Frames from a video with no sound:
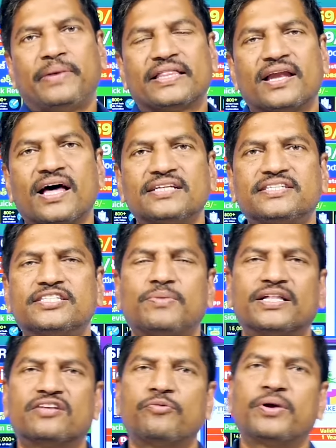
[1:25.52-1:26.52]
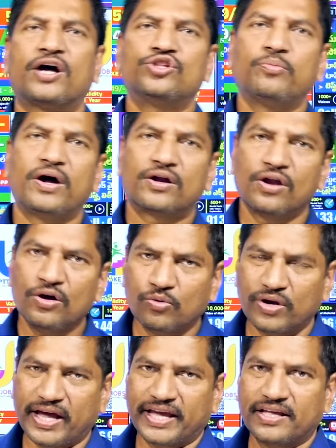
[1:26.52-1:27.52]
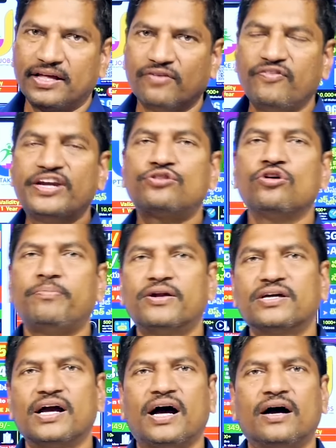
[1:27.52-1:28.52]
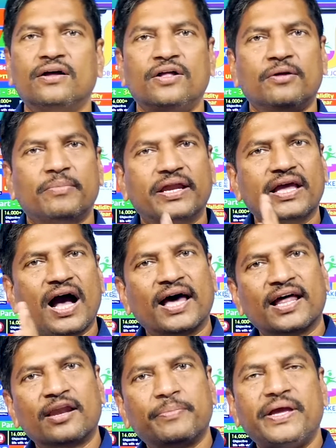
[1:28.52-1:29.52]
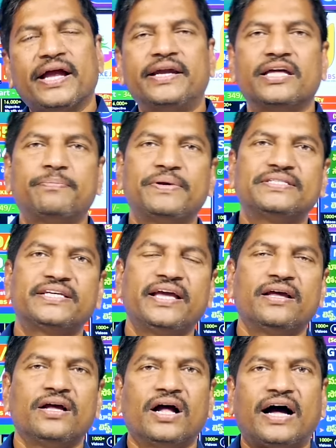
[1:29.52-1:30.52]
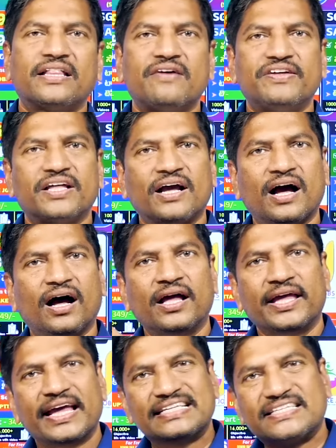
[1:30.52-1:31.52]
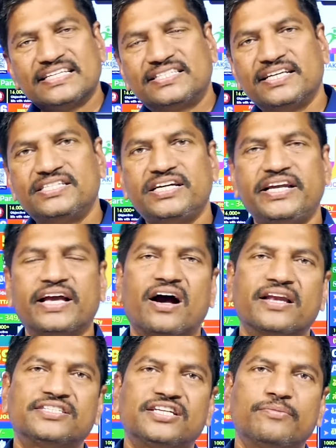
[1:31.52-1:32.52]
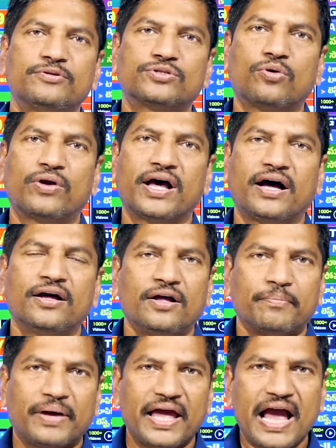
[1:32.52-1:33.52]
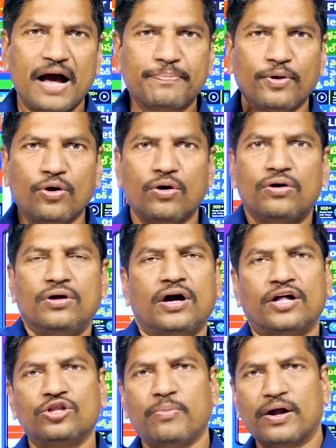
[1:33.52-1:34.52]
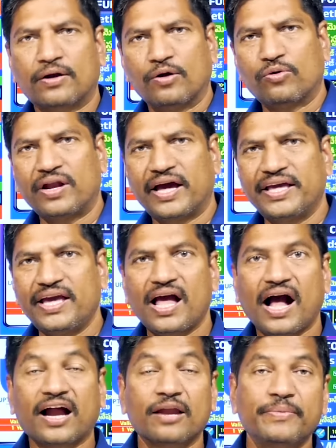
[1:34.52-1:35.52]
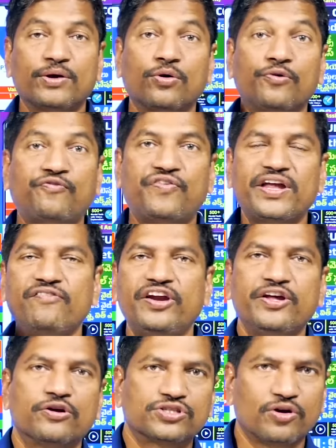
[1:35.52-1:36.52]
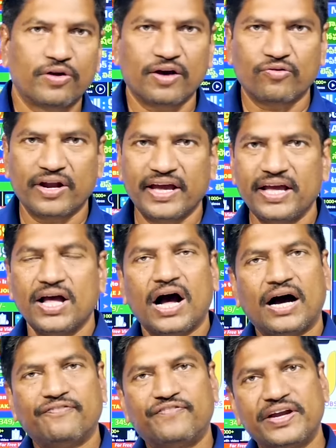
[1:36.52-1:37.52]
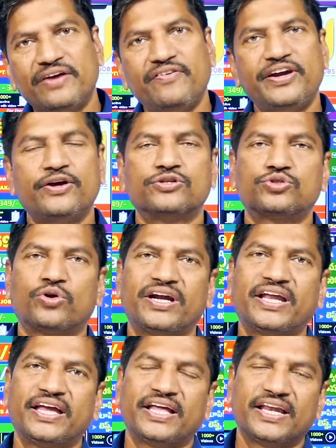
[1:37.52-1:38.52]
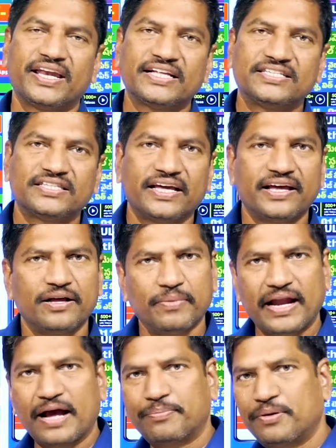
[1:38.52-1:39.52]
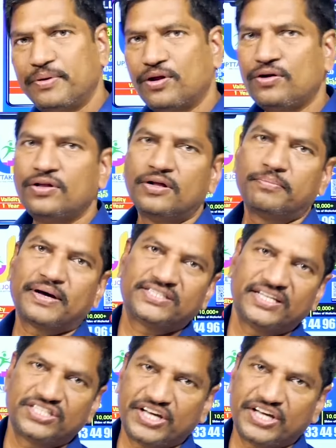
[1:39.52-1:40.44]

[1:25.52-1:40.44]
మెథడాలజీస్ మాత్రమే మీకు అందుబాటులో ఉన్నాయి వీటితో పాటుగా మనకి ఆర్ఆర్బి ఎన్టీపీసీ అదేవిధంగా ఎస్ఎస్సి జీడీ కానిస్టేబుల్స్ కూడా మన యాప్లో అందుబాటులో ఉన్నాయి అక్కడ మీకు ఫ్రీ వీడియోస్ కూడా ఉన్నాయి ఆ ఫ్రీ వీడియోస్ చూడండి నచ్చితే మన యాప్ని మీరు పర్చేజ్